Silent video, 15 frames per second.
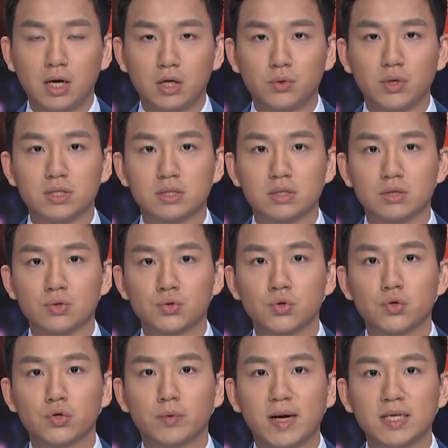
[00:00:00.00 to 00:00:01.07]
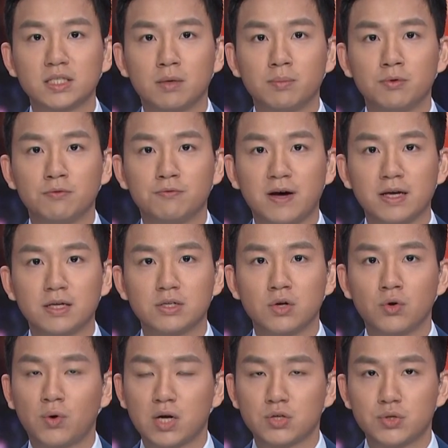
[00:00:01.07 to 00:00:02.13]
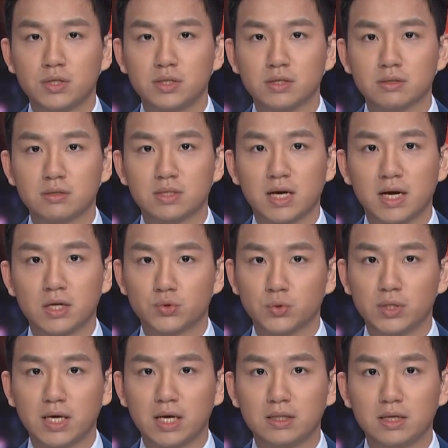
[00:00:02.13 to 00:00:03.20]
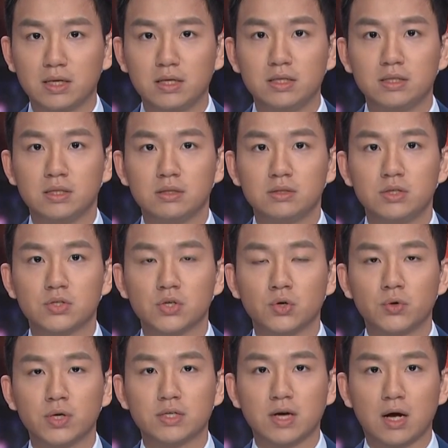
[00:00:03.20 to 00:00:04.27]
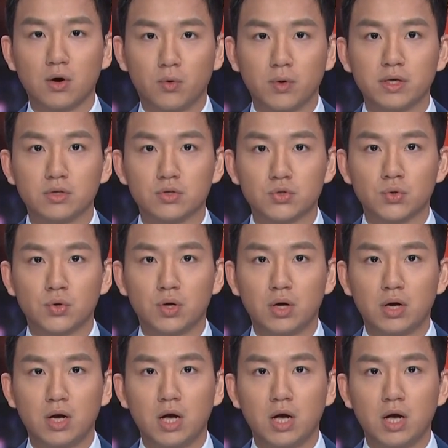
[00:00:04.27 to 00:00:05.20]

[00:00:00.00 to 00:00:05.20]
对此，中国外交部发言人华春莹在昨天的例行记者会上回应说，